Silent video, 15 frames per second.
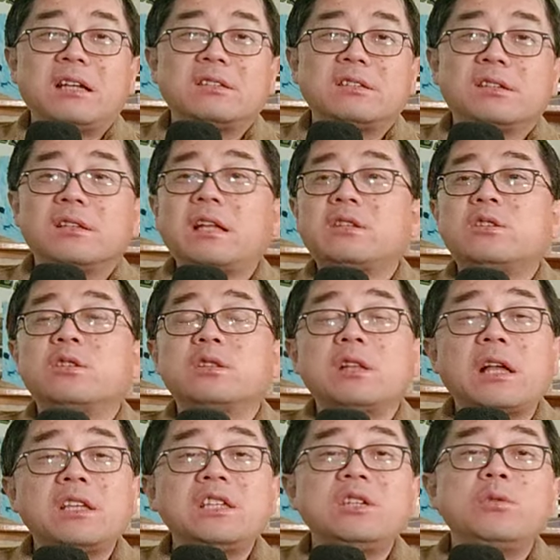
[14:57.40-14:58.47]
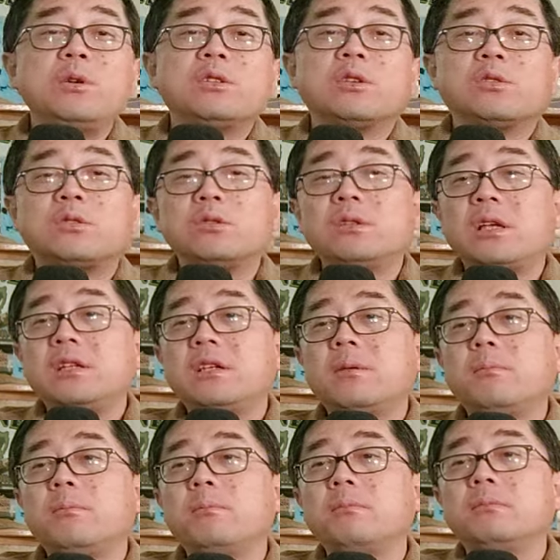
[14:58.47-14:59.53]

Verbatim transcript: 那行，那那意味着那些